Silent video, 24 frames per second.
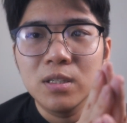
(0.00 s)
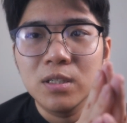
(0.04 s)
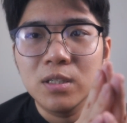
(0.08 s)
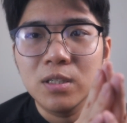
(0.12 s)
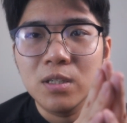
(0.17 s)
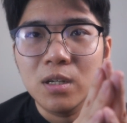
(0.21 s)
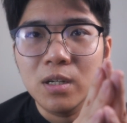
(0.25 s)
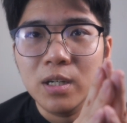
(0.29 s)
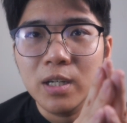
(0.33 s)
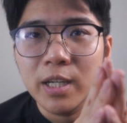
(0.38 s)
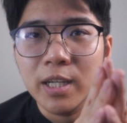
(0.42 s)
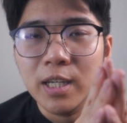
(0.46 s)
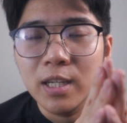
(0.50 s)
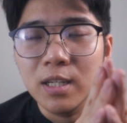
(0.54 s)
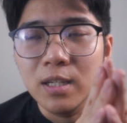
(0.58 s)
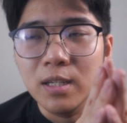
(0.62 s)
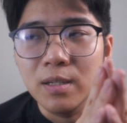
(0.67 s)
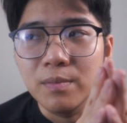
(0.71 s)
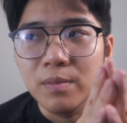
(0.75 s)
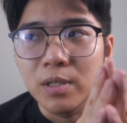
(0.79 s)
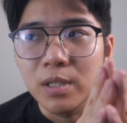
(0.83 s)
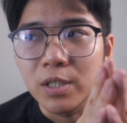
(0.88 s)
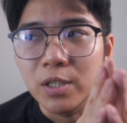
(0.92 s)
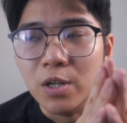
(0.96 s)
cho đến
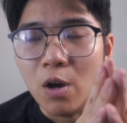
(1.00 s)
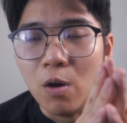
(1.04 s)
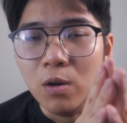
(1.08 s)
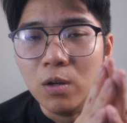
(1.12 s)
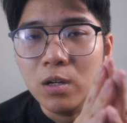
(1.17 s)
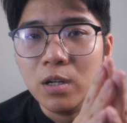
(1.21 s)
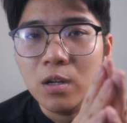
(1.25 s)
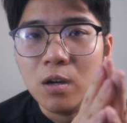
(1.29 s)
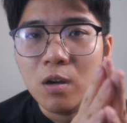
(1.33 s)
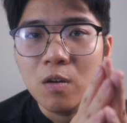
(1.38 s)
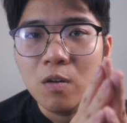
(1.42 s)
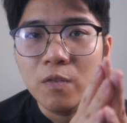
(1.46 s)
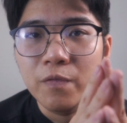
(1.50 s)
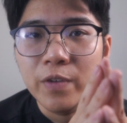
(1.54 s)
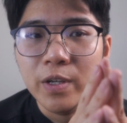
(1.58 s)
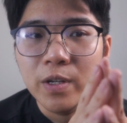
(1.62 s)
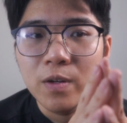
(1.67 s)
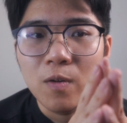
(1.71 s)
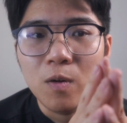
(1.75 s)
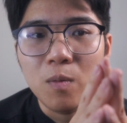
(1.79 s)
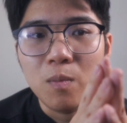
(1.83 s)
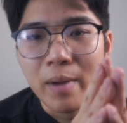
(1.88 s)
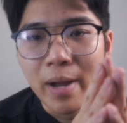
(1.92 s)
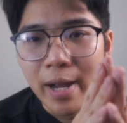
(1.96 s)
khi mình đổi lên con
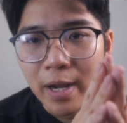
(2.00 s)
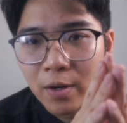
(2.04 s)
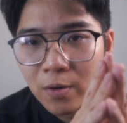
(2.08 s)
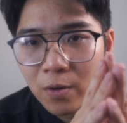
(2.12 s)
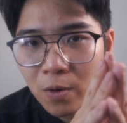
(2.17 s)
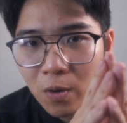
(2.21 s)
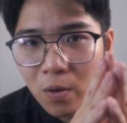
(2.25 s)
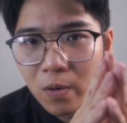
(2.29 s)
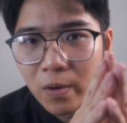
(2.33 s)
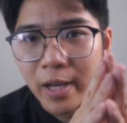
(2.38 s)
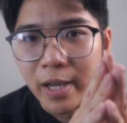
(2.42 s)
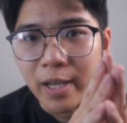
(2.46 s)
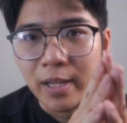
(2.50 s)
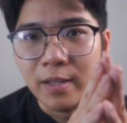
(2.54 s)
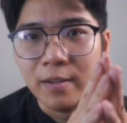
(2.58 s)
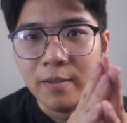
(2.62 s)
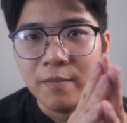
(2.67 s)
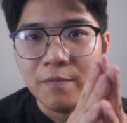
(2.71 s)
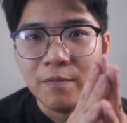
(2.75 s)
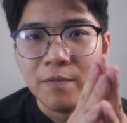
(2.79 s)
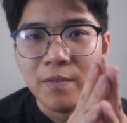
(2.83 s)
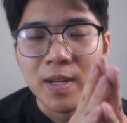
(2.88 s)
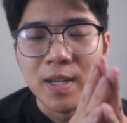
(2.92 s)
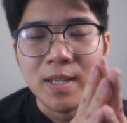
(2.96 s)
video macro này
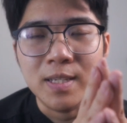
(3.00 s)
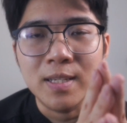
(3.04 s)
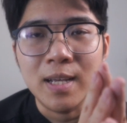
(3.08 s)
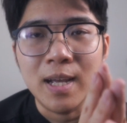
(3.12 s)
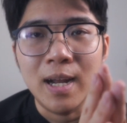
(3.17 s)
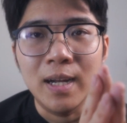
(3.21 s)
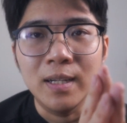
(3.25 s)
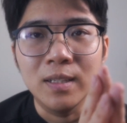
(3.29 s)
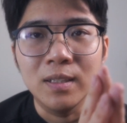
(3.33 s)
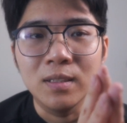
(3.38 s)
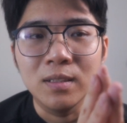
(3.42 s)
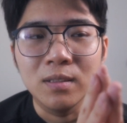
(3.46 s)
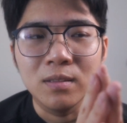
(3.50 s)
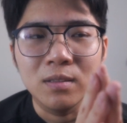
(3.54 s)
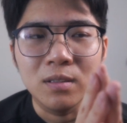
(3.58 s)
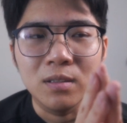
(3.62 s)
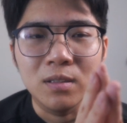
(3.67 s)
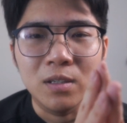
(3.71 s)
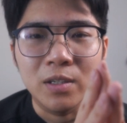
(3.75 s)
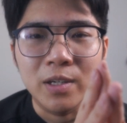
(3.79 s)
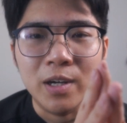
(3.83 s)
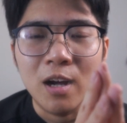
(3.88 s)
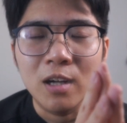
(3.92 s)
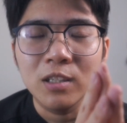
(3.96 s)
và xài
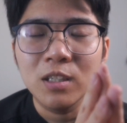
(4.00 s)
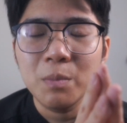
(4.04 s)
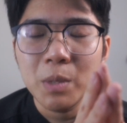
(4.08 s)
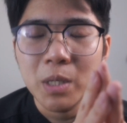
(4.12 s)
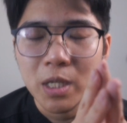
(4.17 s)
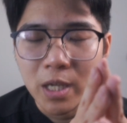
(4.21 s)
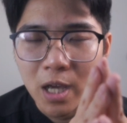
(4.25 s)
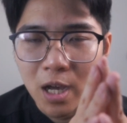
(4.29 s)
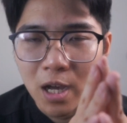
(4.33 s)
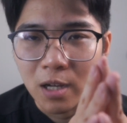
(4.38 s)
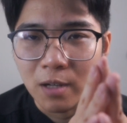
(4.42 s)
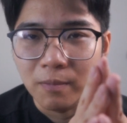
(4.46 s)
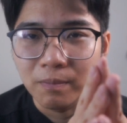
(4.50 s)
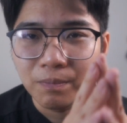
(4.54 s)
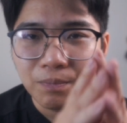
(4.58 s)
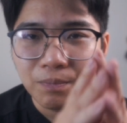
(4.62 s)
từ hồi đó tới bây giờ